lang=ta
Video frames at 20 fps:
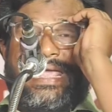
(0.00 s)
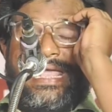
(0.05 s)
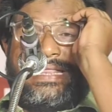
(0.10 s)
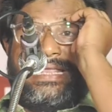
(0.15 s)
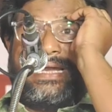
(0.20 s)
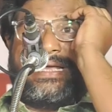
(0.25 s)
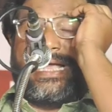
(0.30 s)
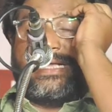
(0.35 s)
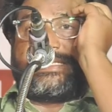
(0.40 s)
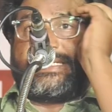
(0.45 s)

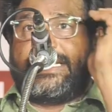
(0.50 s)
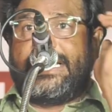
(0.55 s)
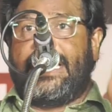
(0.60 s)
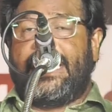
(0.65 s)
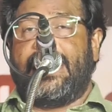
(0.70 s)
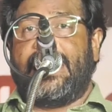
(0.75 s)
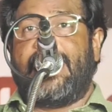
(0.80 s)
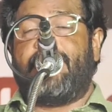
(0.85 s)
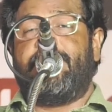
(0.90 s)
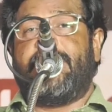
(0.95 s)
எதிர்கட்சிகள்
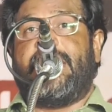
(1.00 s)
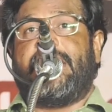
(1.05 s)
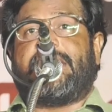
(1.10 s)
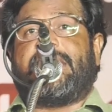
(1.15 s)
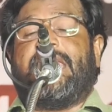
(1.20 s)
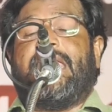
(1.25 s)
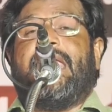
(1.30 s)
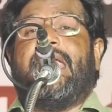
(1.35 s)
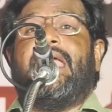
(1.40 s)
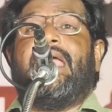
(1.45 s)
எல்லாம்
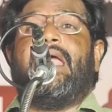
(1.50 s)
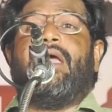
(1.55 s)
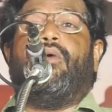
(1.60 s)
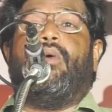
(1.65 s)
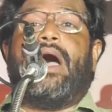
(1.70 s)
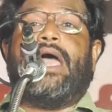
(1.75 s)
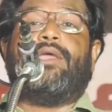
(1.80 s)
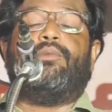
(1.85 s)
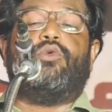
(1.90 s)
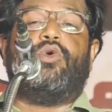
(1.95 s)
இன்னைக்கு
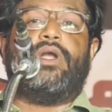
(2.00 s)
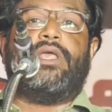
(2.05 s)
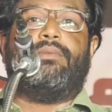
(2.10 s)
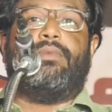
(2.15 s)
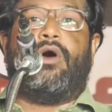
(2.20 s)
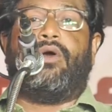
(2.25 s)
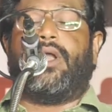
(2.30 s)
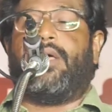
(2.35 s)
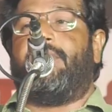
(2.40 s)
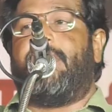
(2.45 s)
வாய்மூடி
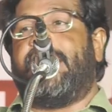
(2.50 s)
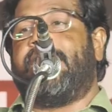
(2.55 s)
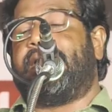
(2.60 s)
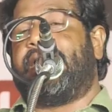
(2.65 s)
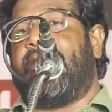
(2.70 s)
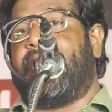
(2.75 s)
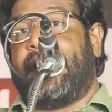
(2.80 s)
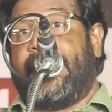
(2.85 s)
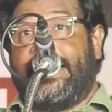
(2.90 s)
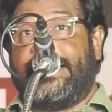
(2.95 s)

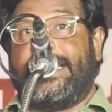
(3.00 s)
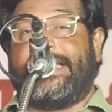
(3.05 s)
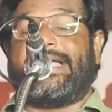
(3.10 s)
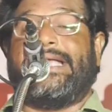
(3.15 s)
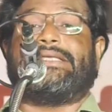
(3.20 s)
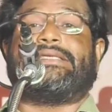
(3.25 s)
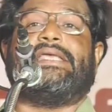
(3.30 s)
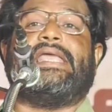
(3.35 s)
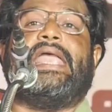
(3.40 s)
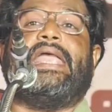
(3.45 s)
மௌனமாயிட்டாங்க
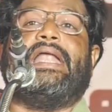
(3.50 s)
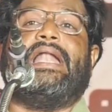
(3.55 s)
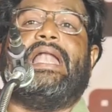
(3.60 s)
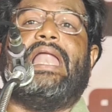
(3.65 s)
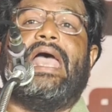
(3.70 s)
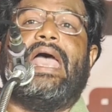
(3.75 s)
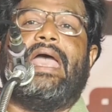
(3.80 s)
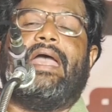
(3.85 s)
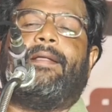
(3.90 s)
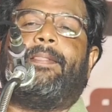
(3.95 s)
எதிர்கட்சியே
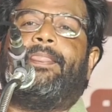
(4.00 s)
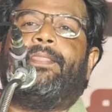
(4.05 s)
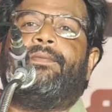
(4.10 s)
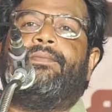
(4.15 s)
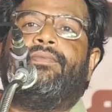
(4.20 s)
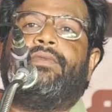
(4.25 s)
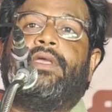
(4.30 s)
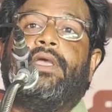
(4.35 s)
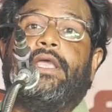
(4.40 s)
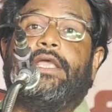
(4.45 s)
இல்லை
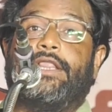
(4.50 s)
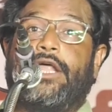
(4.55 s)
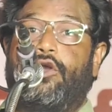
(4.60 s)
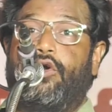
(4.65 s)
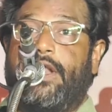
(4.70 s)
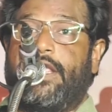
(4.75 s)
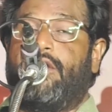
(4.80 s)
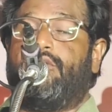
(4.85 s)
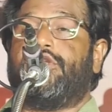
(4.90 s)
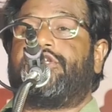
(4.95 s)

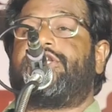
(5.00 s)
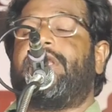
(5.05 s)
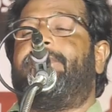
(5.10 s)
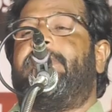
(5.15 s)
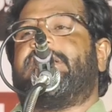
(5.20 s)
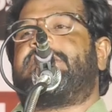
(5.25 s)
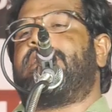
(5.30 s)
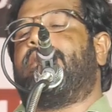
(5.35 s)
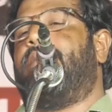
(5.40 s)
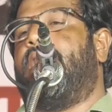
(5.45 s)
இதனுடைய
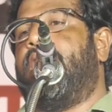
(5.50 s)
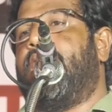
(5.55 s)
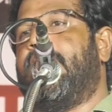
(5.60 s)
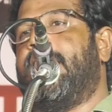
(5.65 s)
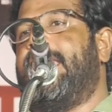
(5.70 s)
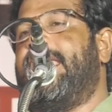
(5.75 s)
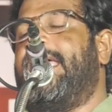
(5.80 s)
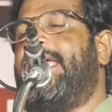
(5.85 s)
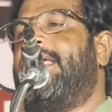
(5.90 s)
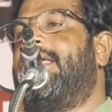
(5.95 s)
உச்சபட்சமாக
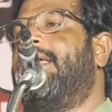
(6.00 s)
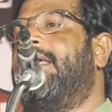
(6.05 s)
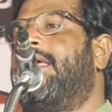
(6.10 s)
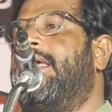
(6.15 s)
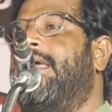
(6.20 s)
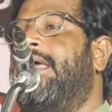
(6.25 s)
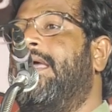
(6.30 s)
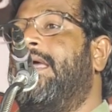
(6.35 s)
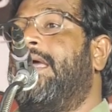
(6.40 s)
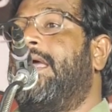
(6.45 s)

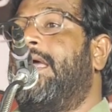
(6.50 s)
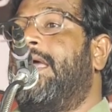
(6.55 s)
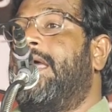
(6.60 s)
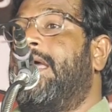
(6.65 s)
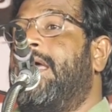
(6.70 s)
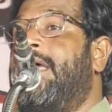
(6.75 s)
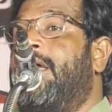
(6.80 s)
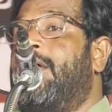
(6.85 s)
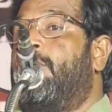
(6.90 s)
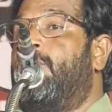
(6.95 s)

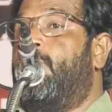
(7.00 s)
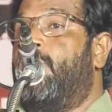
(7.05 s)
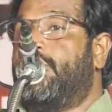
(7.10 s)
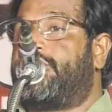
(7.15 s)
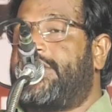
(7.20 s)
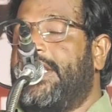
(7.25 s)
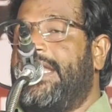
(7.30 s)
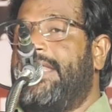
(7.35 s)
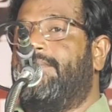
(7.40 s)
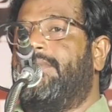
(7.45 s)

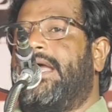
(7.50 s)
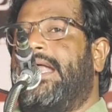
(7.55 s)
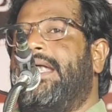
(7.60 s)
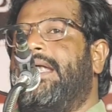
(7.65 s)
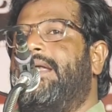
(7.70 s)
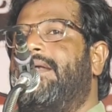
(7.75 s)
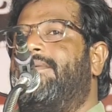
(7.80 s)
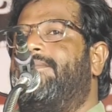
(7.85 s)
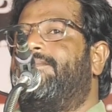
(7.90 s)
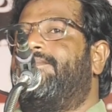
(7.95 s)

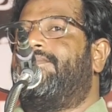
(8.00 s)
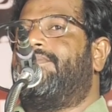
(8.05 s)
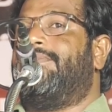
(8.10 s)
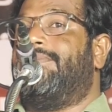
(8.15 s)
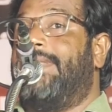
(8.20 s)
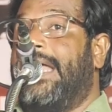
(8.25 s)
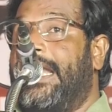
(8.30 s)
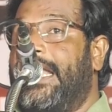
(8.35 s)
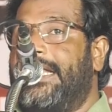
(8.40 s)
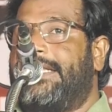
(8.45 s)
முஸ்லிம்கள்
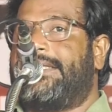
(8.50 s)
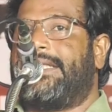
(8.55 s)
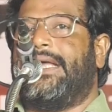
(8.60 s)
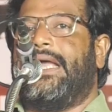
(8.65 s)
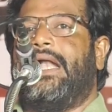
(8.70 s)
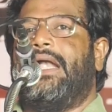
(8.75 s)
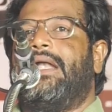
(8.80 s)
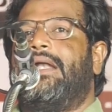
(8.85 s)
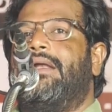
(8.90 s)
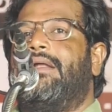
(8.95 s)

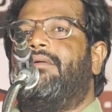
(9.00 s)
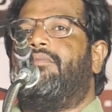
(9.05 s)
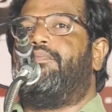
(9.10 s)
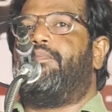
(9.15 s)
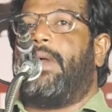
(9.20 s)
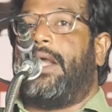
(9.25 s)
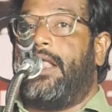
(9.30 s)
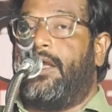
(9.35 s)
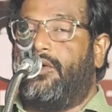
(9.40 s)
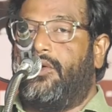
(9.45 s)
தலித்துகள்
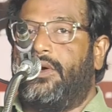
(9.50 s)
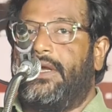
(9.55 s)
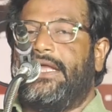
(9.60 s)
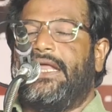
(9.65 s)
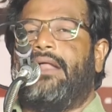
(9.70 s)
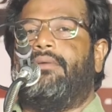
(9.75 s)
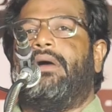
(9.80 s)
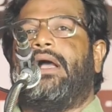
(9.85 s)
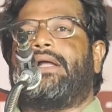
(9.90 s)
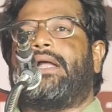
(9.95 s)

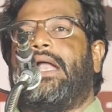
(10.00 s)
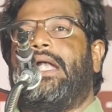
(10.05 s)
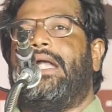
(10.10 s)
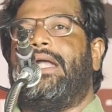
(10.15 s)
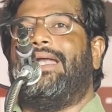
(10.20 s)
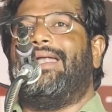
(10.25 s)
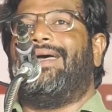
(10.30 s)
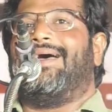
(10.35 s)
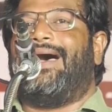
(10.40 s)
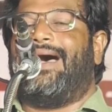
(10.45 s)
பழங்குடியின மக்கள்
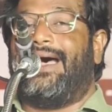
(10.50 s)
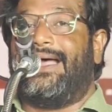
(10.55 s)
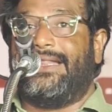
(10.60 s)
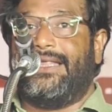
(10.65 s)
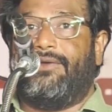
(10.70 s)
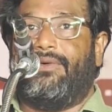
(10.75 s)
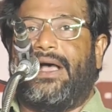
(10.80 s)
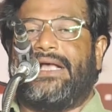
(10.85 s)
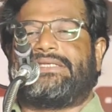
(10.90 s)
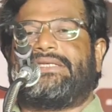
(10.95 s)

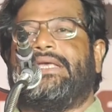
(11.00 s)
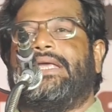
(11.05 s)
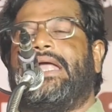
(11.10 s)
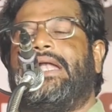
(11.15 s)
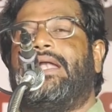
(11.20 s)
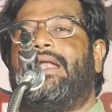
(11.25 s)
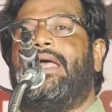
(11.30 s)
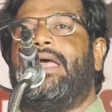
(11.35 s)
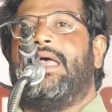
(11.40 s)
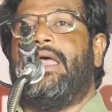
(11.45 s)

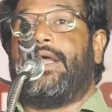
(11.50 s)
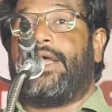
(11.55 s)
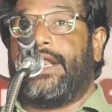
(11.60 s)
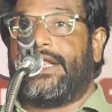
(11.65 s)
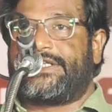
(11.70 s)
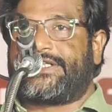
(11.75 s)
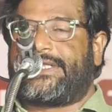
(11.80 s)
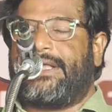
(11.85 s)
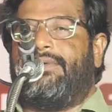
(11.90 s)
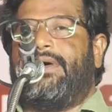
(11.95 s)
ஆதிவாசிகள்
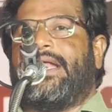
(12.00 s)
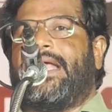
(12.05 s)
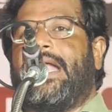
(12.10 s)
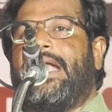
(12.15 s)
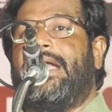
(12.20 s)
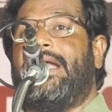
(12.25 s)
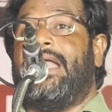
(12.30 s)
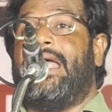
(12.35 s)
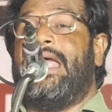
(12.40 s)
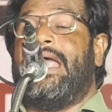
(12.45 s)

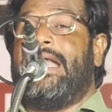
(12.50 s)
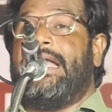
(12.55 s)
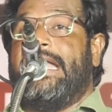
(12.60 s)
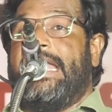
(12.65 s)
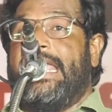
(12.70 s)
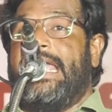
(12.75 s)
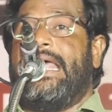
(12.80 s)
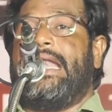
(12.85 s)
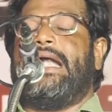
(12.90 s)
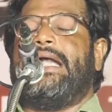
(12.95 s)
கிறிஸ்தவர்கள்
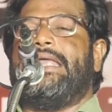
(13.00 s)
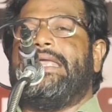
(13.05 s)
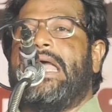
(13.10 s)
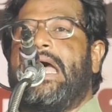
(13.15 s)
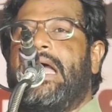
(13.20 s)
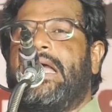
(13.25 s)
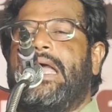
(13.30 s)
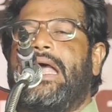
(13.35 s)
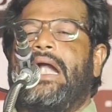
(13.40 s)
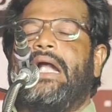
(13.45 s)

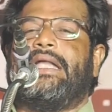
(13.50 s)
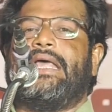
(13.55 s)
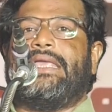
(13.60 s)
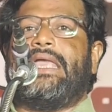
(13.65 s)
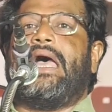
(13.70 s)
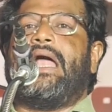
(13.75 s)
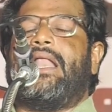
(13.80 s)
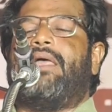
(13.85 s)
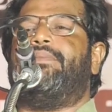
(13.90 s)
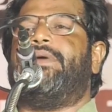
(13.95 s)
நேரடியாக
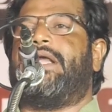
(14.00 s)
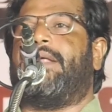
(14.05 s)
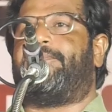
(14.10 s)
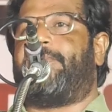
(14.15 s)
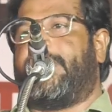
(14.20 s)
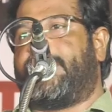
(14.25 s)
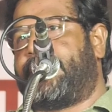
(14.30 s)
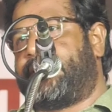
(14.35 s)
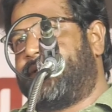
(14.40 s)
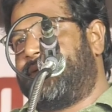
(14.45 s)
அடையாளம்
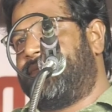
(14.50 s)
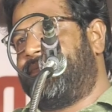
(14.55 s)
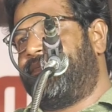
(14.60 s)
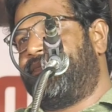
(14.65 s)
இடப்பட்டு